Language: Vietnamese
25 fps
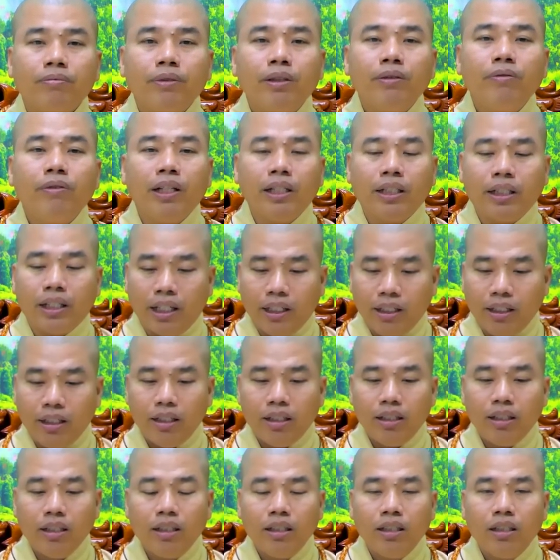quý vị nghĩ
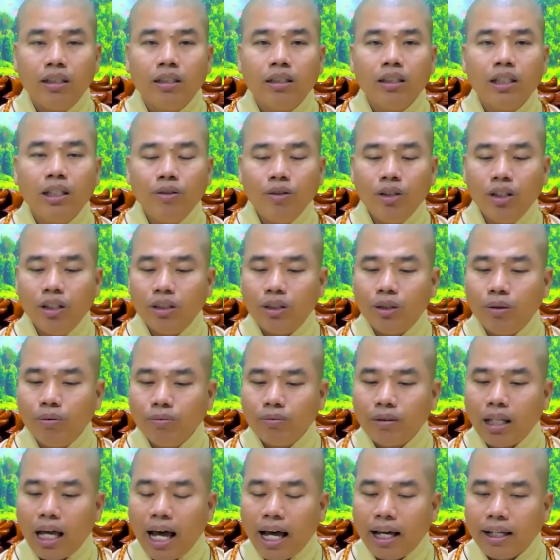nếu như
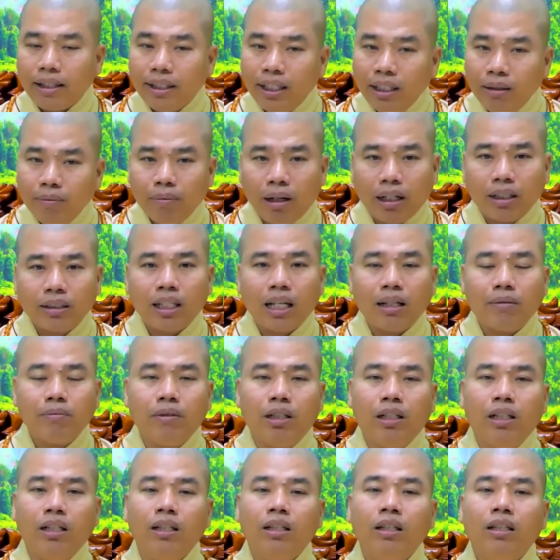chúng ta chính bản thân
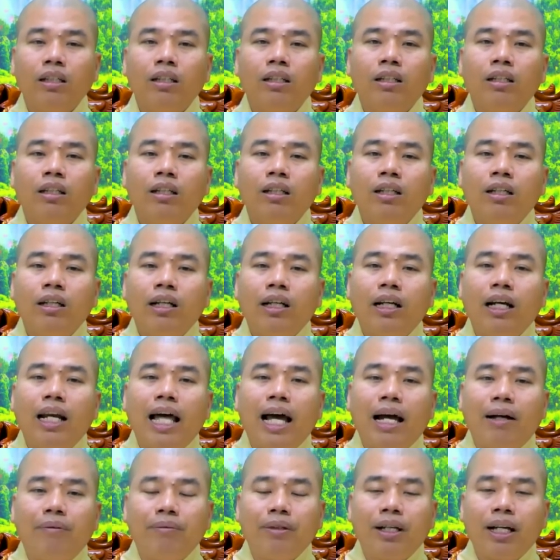mình
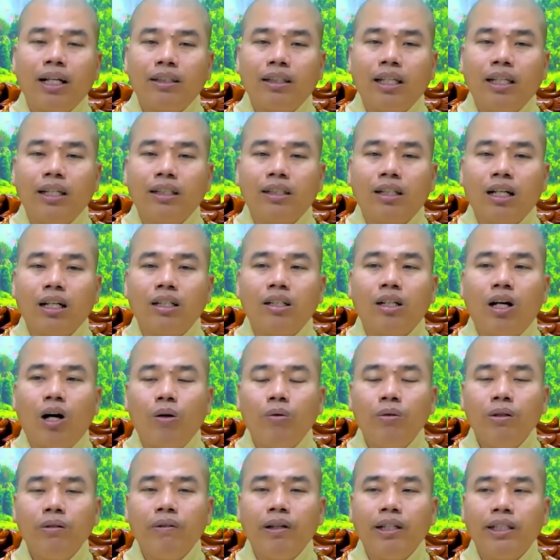làm ra tiền cực
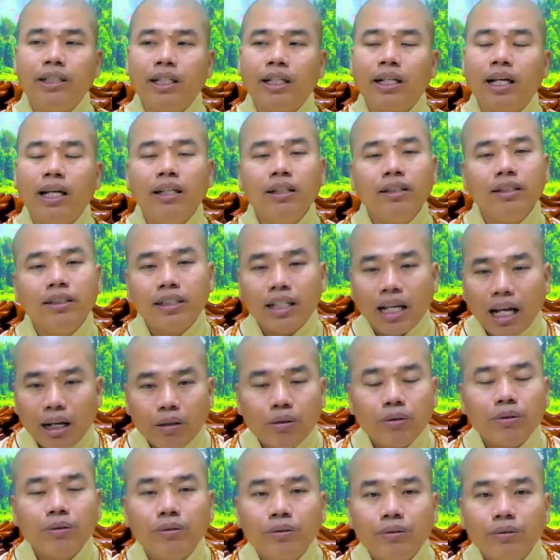khổ quý vị sẽ nghĩ làm
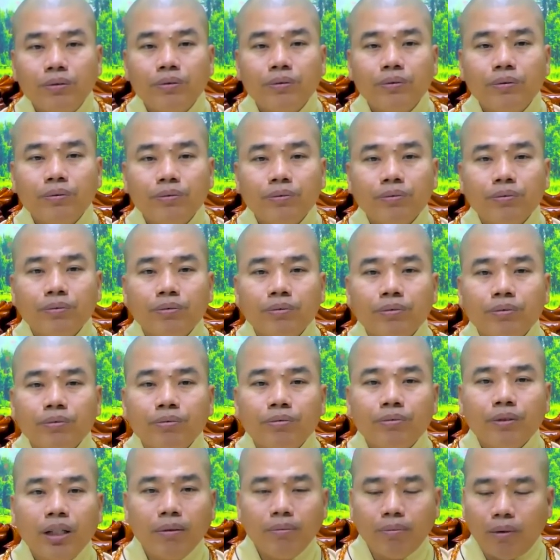sao
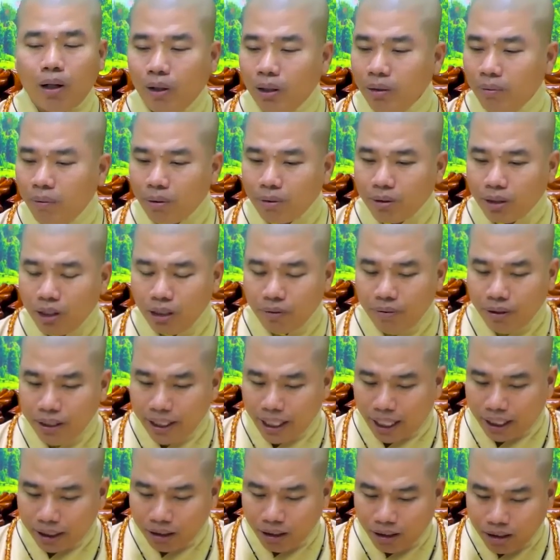nên mỗi một người phải
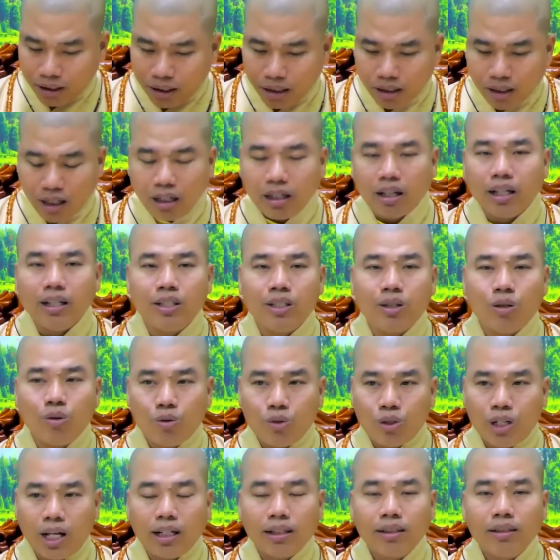nhận thức cho cực kỳ sâu
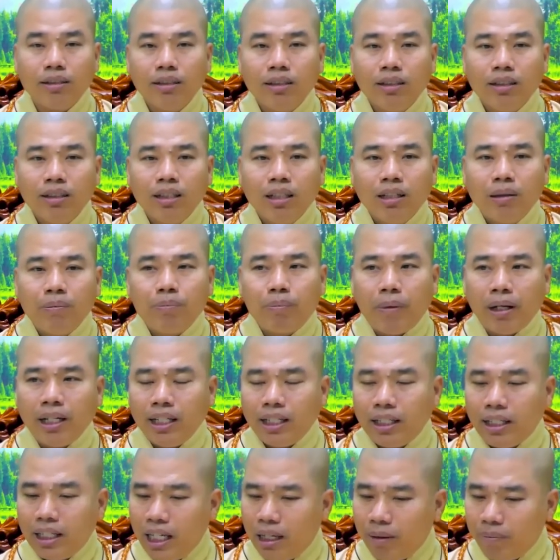sắc mấy
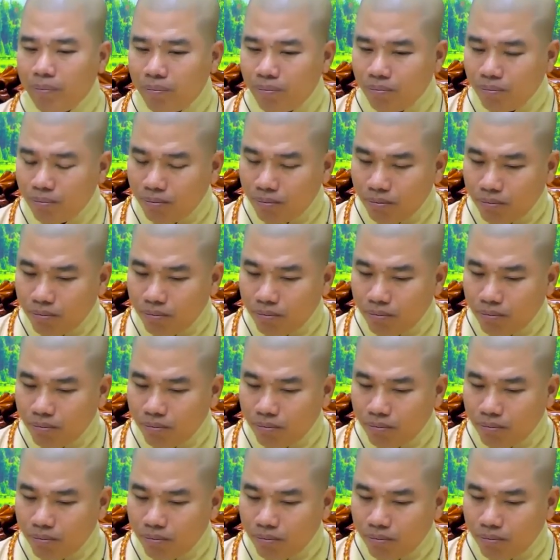anh em